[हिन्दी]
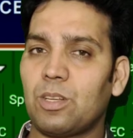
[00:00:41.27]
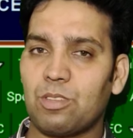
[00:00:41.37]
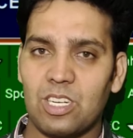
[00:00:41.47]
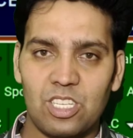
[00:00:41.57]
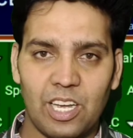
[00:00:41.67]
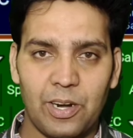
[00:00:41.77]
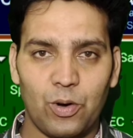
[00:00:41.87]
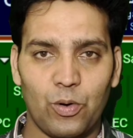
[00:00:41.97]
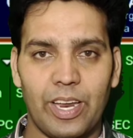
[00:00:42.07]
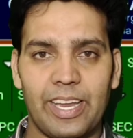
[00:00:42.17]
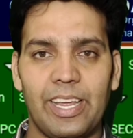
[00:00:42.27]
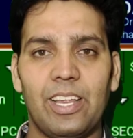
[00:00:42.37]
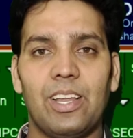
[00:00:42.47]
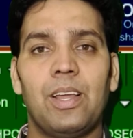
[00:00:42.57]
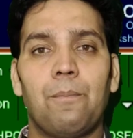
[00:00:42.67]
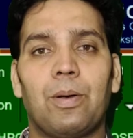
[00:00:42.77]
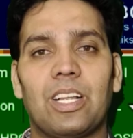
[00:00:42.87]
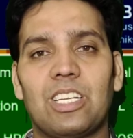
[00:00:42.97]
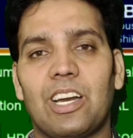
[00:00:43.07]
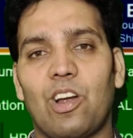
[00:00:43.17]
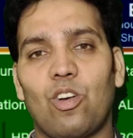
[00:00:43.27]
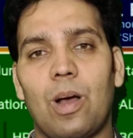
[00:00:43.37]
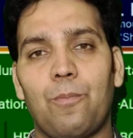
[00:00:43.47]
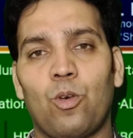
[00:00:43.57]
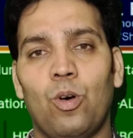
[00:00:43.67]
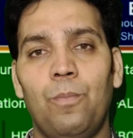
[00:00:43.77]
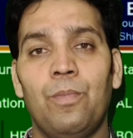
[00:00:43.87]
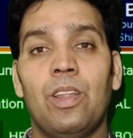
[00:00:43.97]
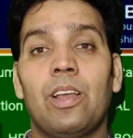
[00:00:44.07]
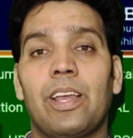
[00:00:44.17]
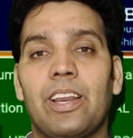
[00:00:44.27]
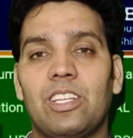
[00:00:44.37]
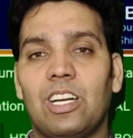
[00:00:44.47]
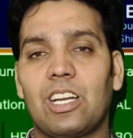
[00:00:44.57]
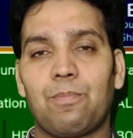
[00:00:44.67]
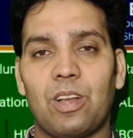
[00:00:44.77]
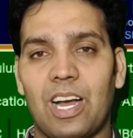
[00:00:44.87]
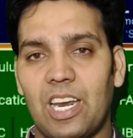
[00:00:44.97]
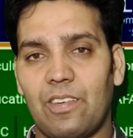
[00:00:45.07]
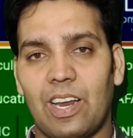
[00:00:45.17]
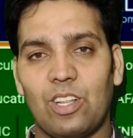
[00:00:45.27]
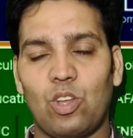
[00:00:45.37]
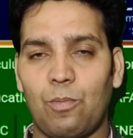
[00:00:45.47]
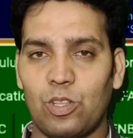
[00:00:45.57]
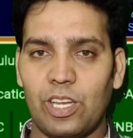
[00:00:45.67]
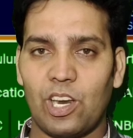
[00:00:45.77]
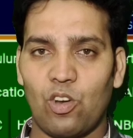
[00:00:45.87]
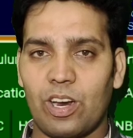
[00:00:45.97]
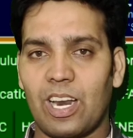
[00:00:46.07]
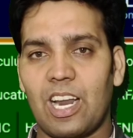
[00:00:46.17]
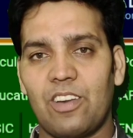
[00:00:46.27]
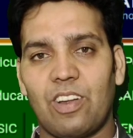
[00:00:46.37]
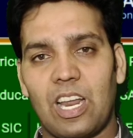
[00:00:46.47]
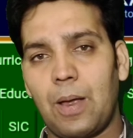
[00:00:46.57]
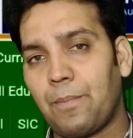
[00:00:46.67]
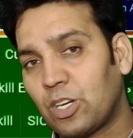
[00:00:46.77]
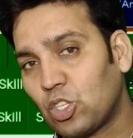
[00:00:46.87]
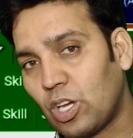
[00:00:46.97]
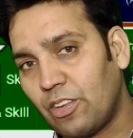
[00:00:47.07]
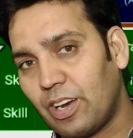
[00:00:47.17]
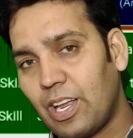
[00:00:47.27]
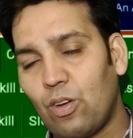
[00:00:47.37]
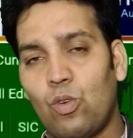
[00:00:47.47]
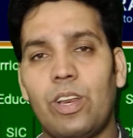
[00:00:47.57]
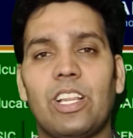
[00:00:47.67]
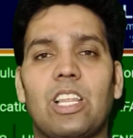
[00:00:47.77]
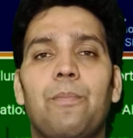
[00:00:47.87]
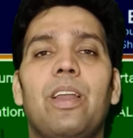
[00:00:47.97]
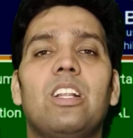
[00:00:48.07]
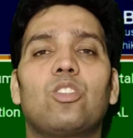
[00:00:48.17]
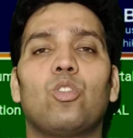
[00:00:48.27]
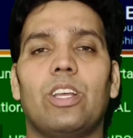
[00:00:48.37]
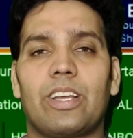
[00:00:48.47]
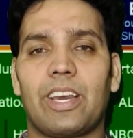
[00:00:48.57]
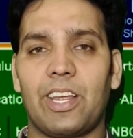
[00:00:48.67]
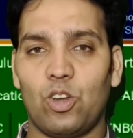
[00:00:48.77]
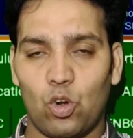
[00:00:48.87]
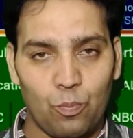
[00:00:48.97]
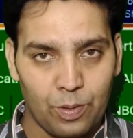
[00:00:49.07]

पर जब सर्च कर रहे होंगे कि पता चल रहा होगा आपको कि रिजल्ट कब तक आने वाला है तो आपको दिख रहा होगा कल आने वाला है परसों आने वाला है उनके थंबनेल्स को दिख करके यूट्यूब